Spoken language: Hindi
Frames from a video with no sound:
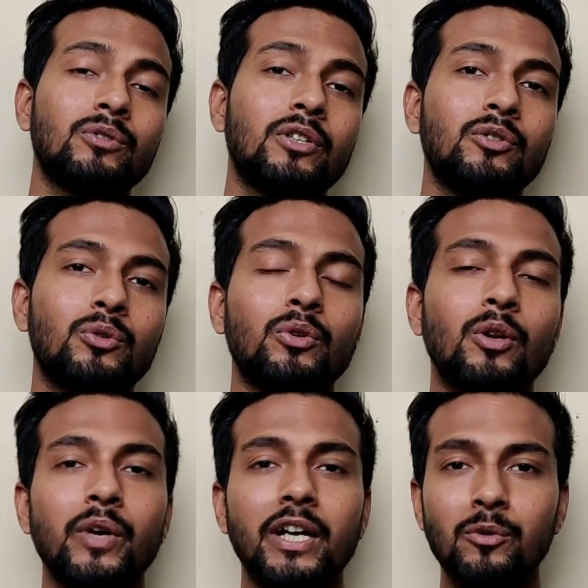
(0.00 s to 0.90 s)
उसका जो
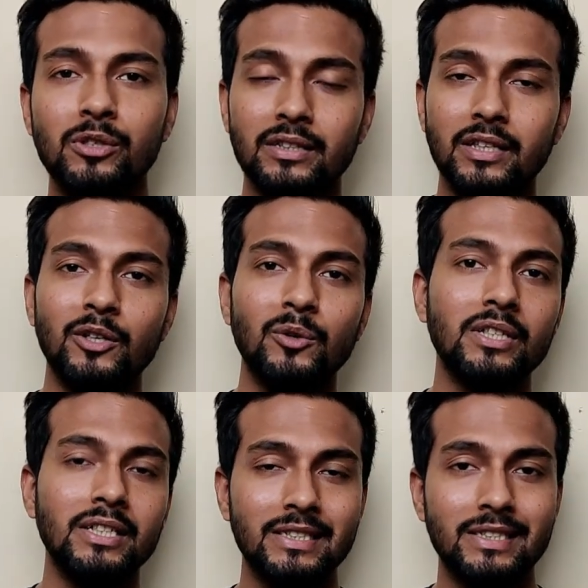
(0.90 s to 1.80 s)
टोटल वेट है वो सत्तर किलो
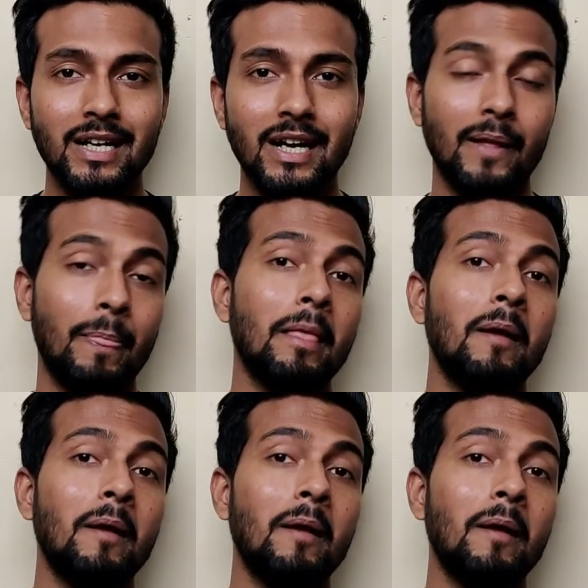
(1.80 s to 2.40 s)
से नीचे का है